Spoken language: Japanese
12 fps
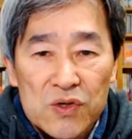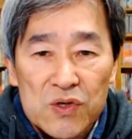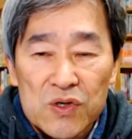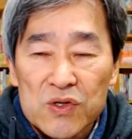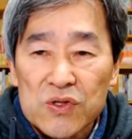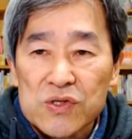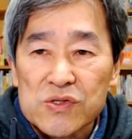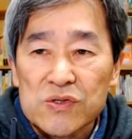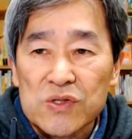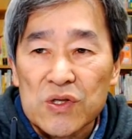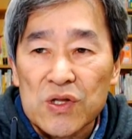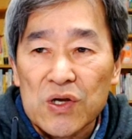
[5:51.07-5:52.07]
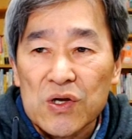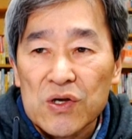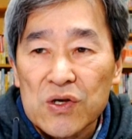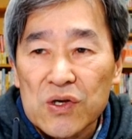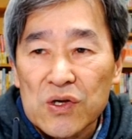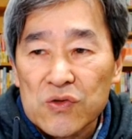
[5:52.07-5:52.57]
えー、ですんでね、
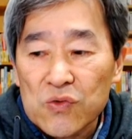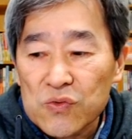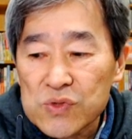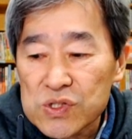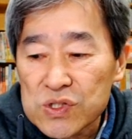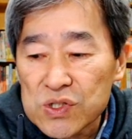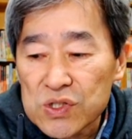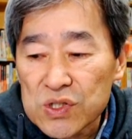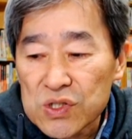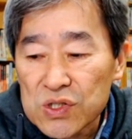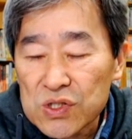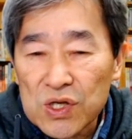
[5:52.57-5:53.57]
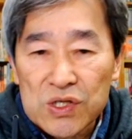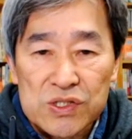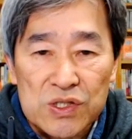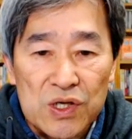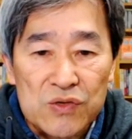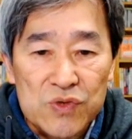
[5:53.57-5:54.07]
えーと、うちだけ
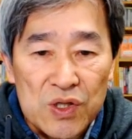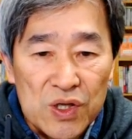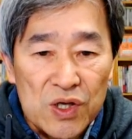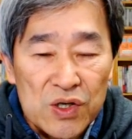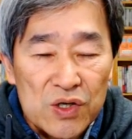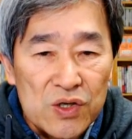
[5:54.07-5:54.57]
じゃなくてね、